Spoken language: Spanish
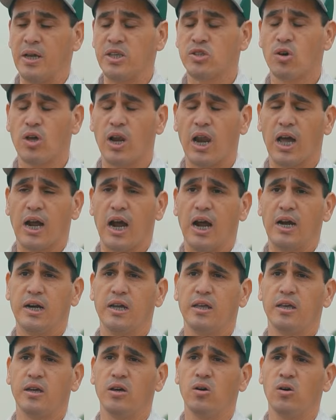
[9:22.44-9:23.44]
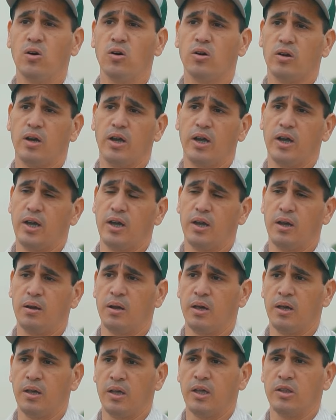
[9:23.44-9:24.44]
precio de la carne,
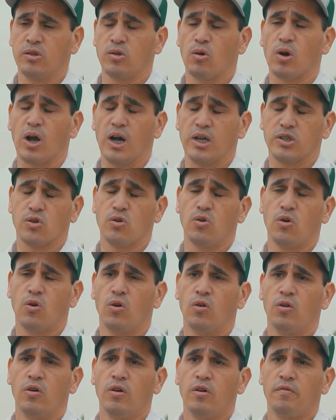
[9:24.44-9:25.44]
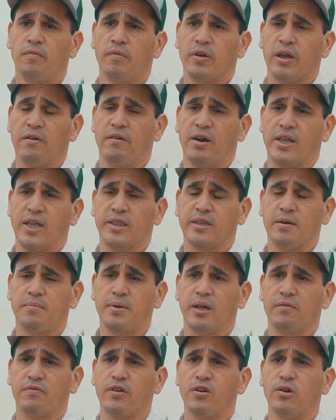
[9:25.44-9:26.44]
eh, en todo caso que vayan
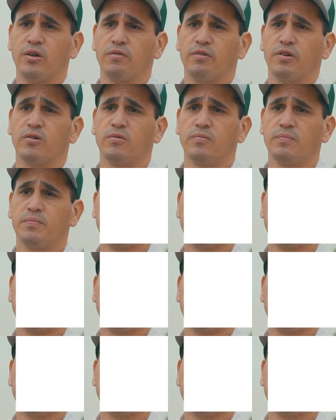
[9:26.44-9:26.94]
también a frigorífico.